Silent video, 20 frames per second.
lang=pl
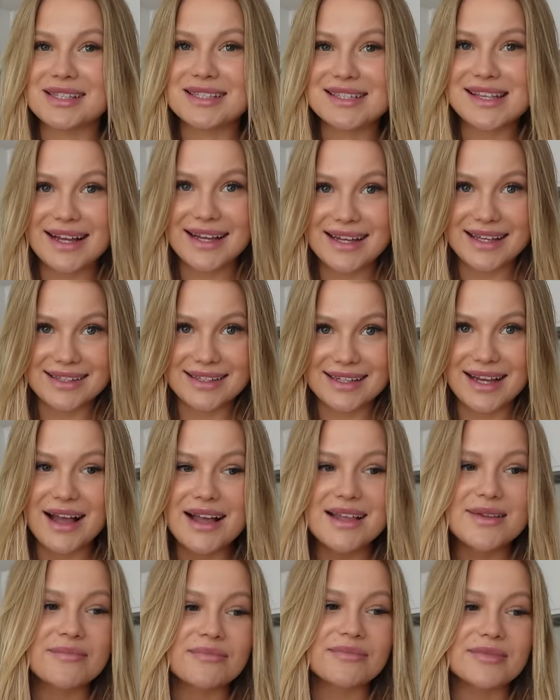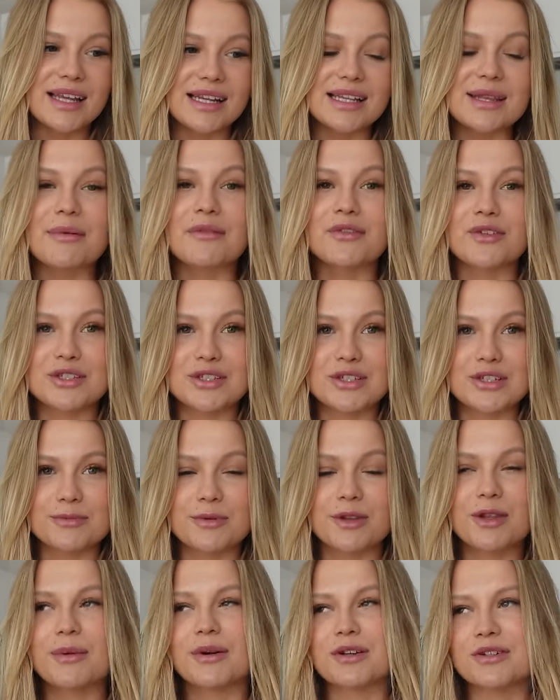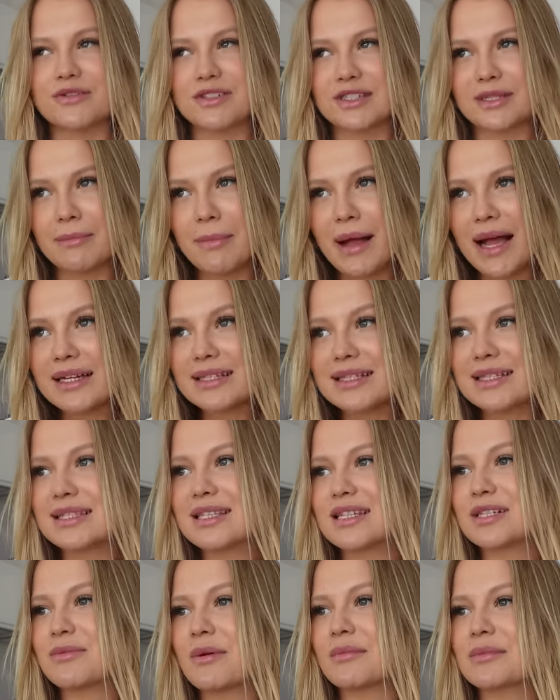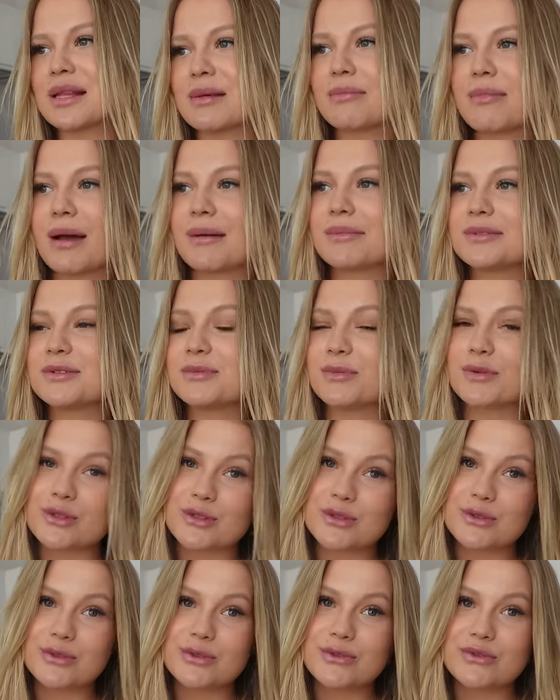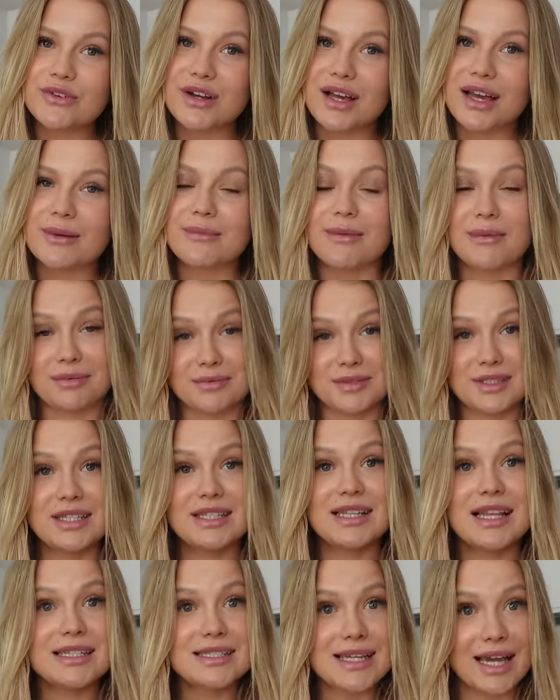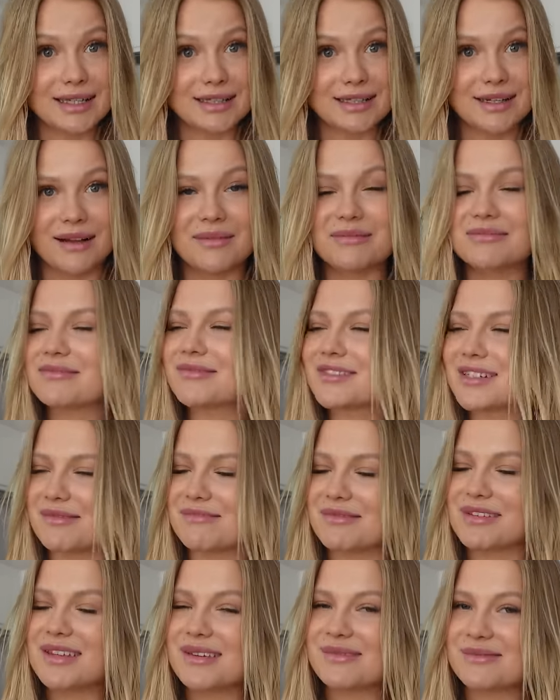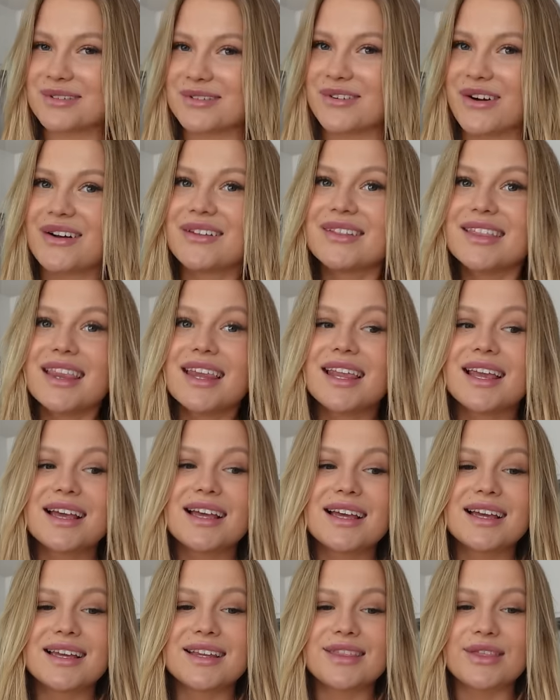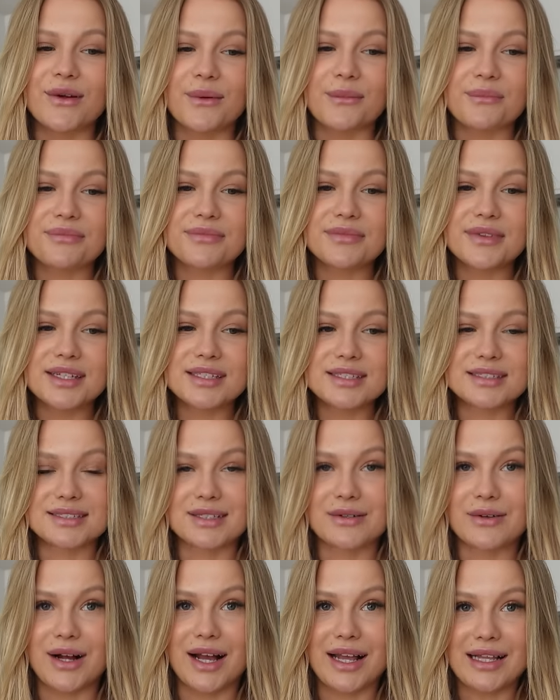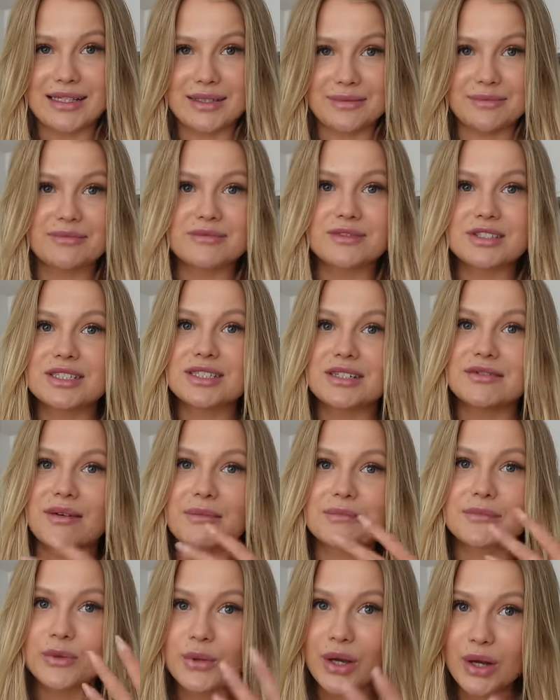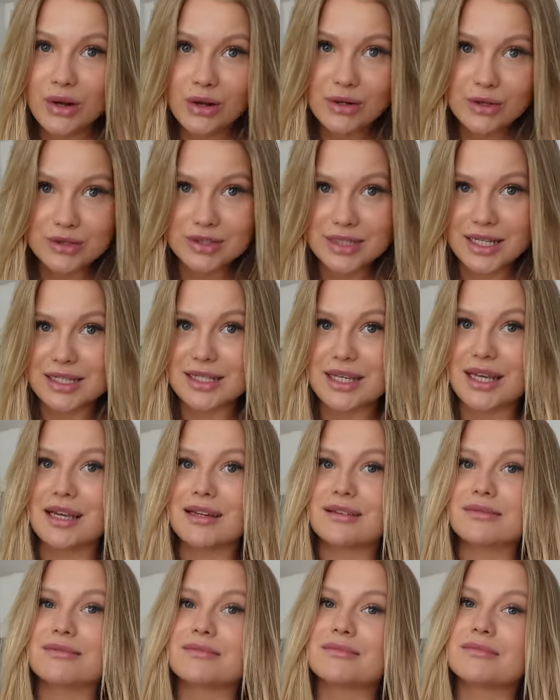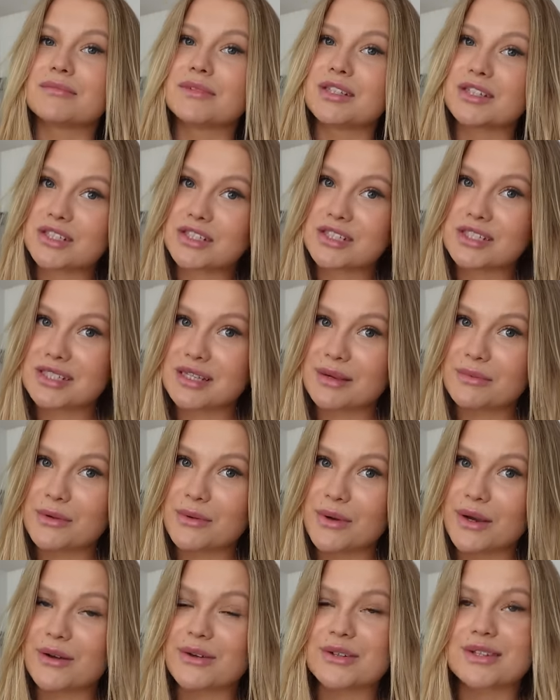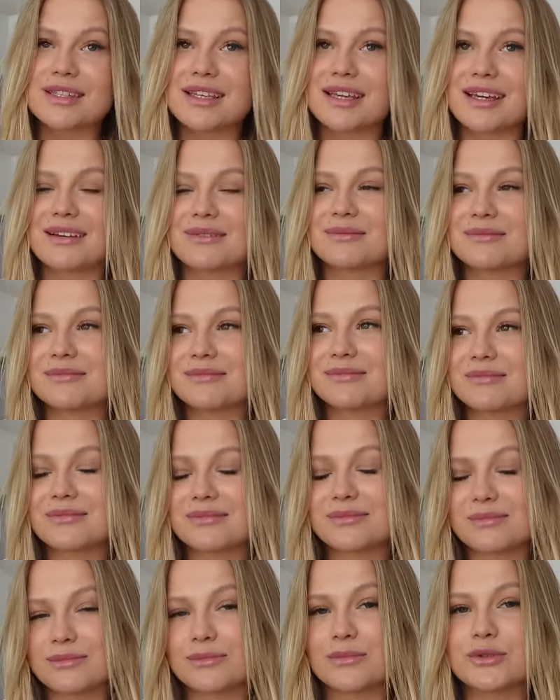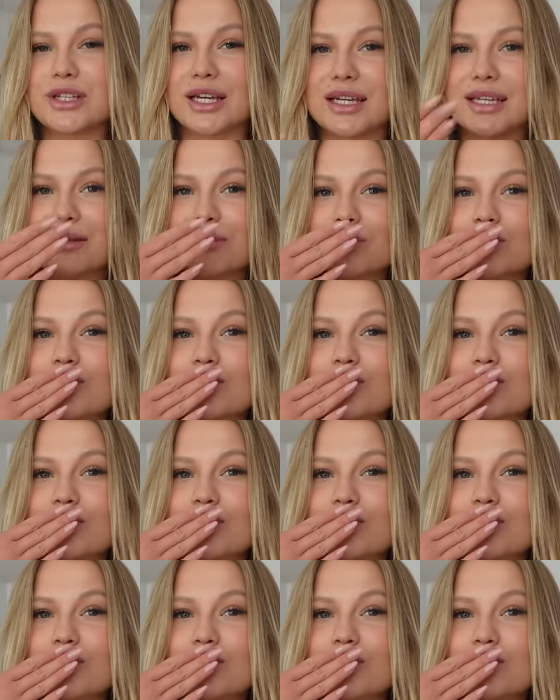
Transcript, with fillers: to jest agentka. Ale no, na pewno jej się to spodoba. Oczywiście magnes też mam dla babci, pocztówkę, babci i dla dziadka. Żeby nie było. No, także co kochani. Życzę Wam miłego oglądania, mi życzcie miłego dnia. Buziaki.